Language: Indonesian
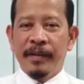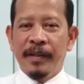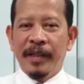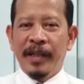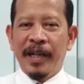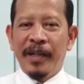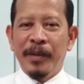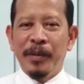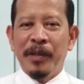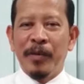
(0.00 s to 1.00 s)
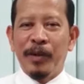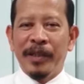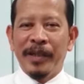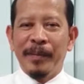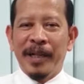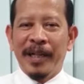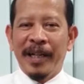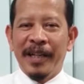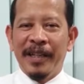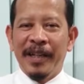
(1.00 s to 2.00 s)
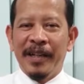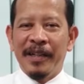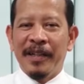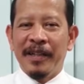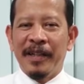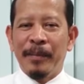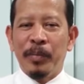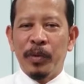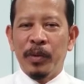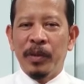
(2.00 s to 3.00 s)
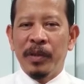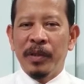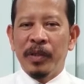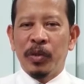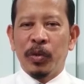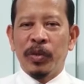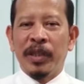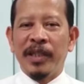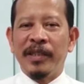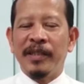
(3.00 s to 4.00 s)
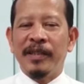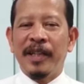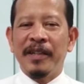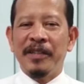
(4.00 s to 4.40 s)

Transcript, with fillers: Dirgahayu Kabupaten Banggai yang ke-60 sukses dan